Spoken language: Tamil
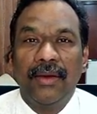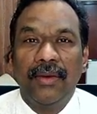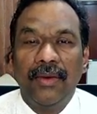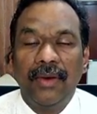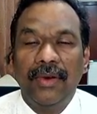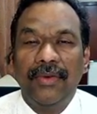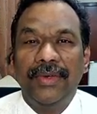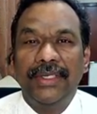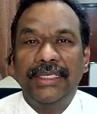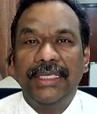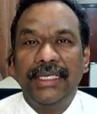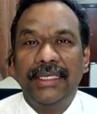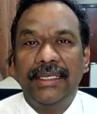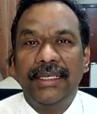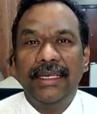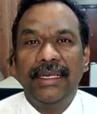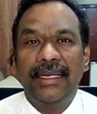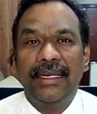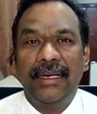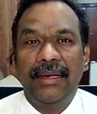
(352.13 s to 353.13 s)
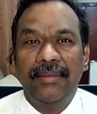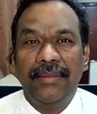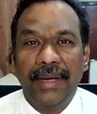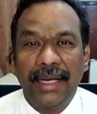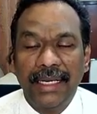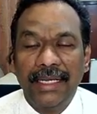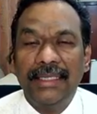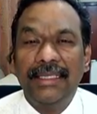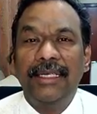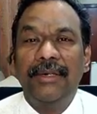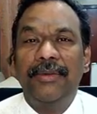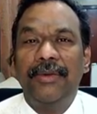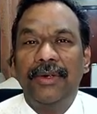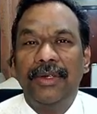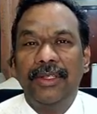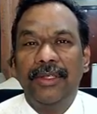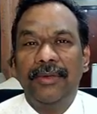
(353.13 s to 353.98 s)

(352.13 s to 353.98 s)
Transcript: ஒரு விஷயத்தை நீங்கள் மறைத்த பொழுது